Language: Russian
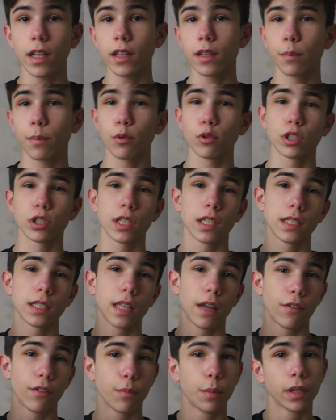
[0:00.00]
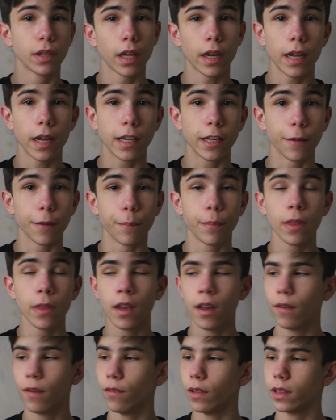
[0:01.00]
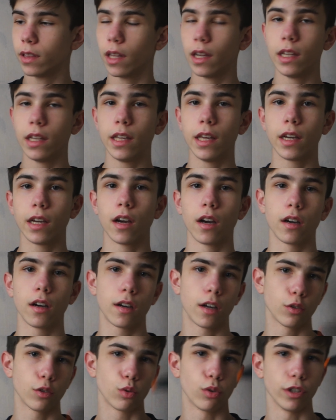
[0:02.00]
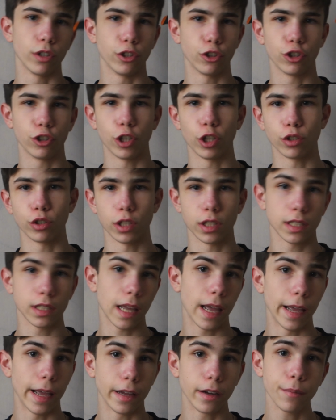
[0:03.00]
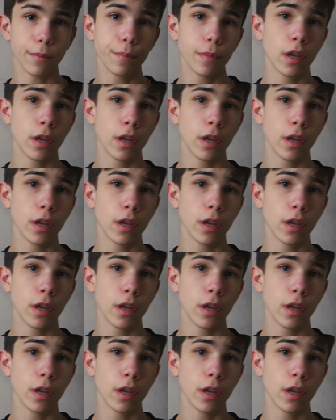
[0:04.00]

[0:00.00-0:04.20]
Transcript: это просто оставить батарейки, ведь на линейках, которые начинаются с Air,